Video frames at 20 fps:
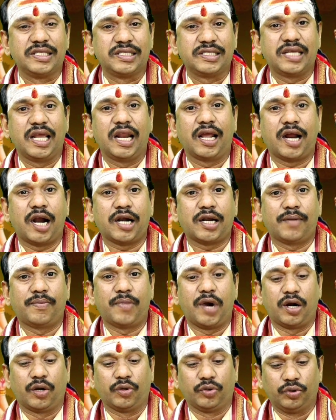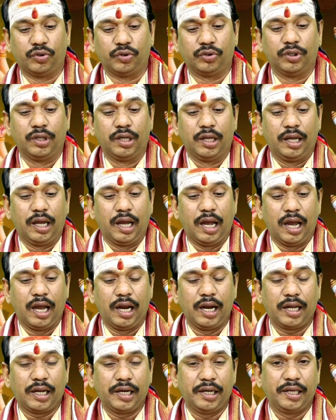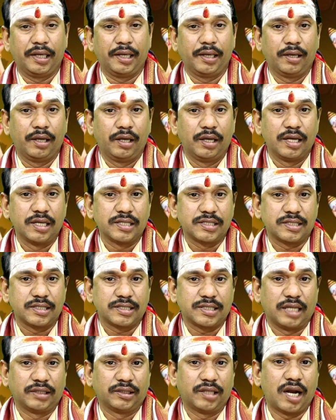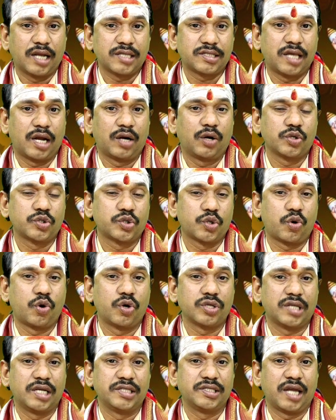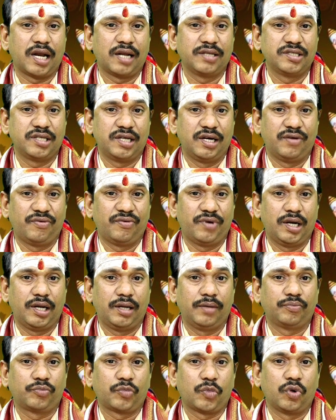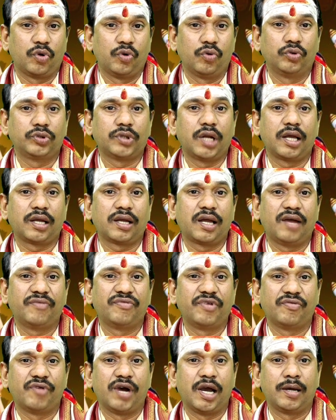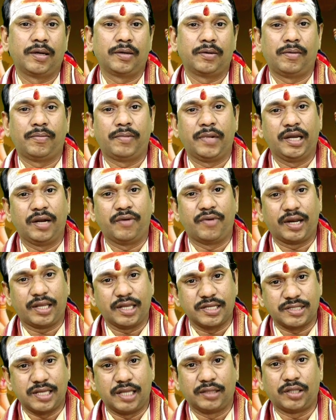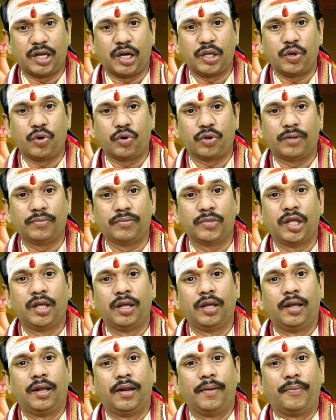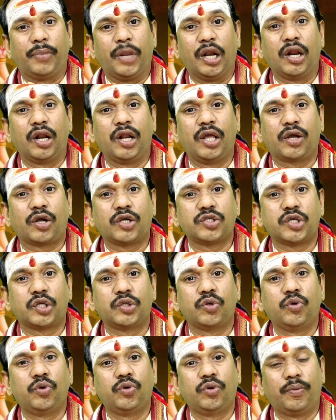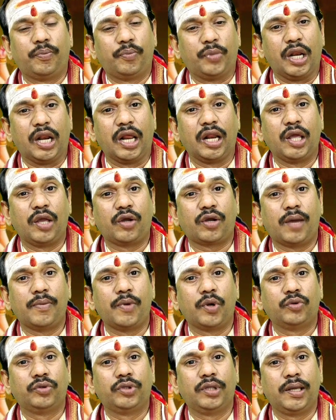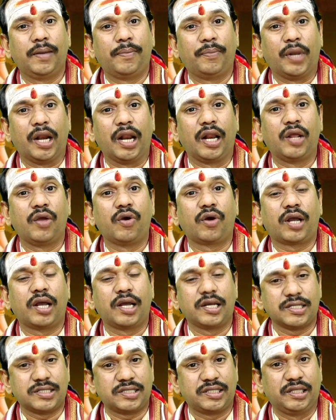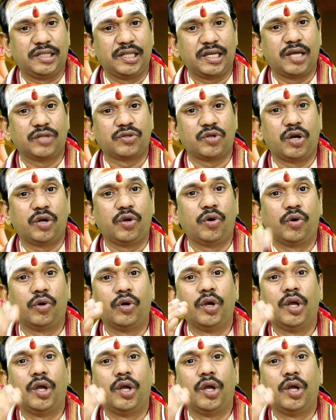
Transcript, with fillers: చెలగాట మాడవద్దు అలాగనే సంతాన స్థానంలో శుక్రుడు సంచారం చేయడం వల్ల నూతనంగా వివాహమైన వారికి సంతాన యోగం పిల్లల యొక్క చదువులు పిల్లల యొక్క అభివృద్ధి పిల్లల యొక్క స్థితిగతులలో